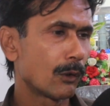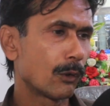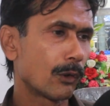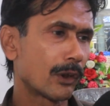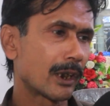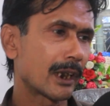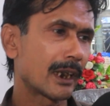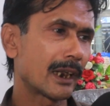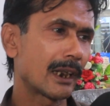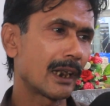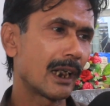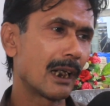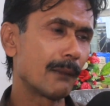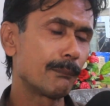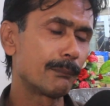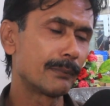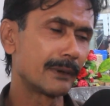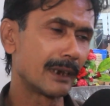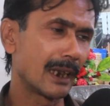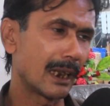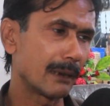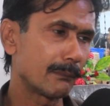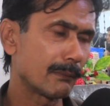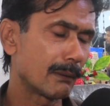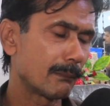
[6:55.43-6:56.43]
और अगर आप
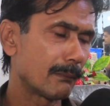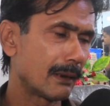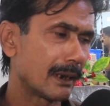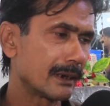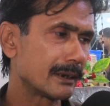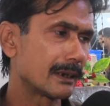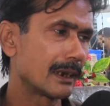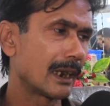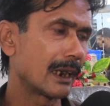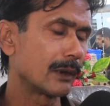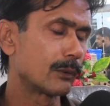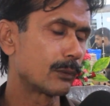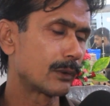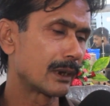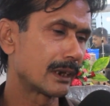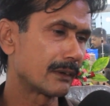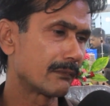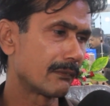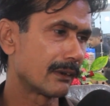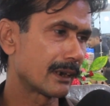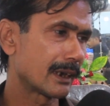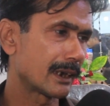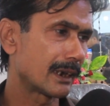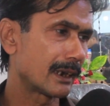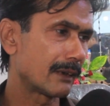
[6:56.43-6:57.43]
नाजमाबाद
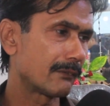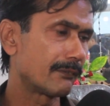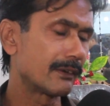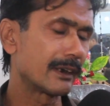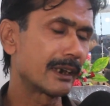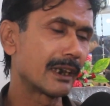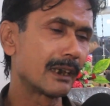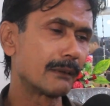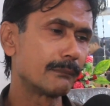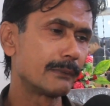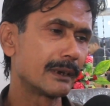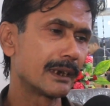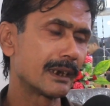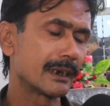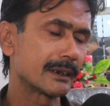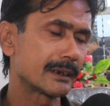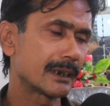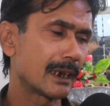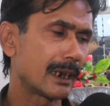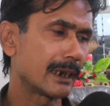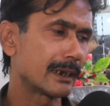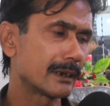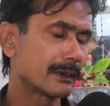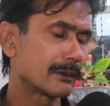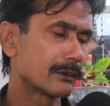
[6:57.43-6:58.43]
आलूखेत वगैरह फेडरल भी एरिया
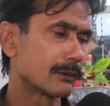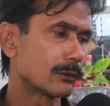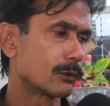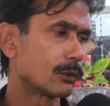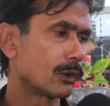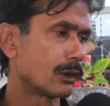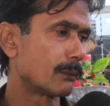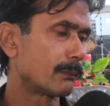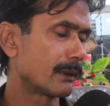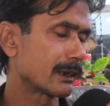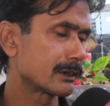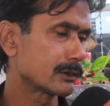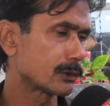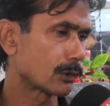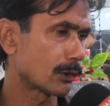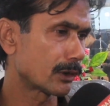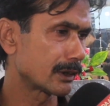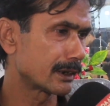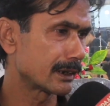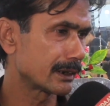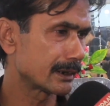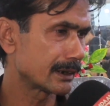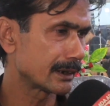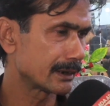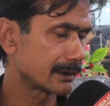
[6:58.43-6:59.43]
से आएँ गुलबर्ग
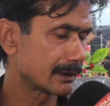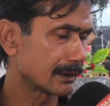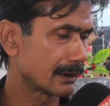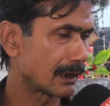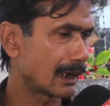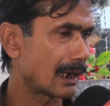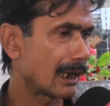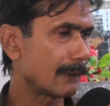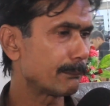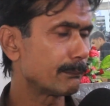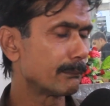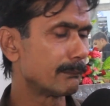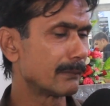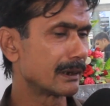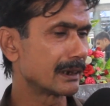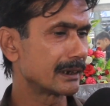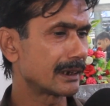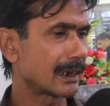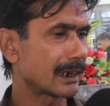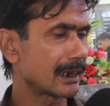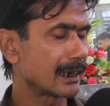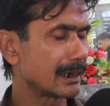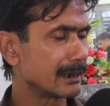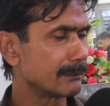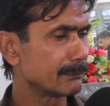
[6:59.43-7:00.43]
चोरंगी से आप
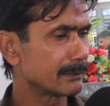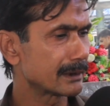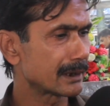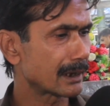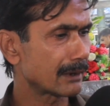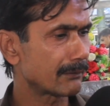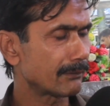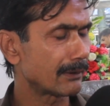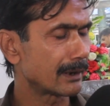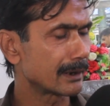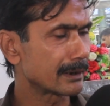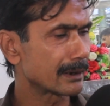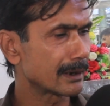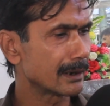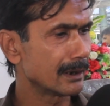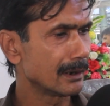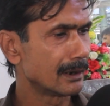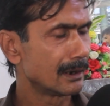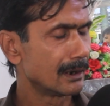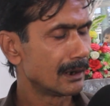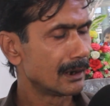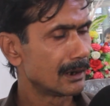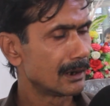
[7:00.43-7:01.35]
मज़ेदार हलीम की तरफ आएंगे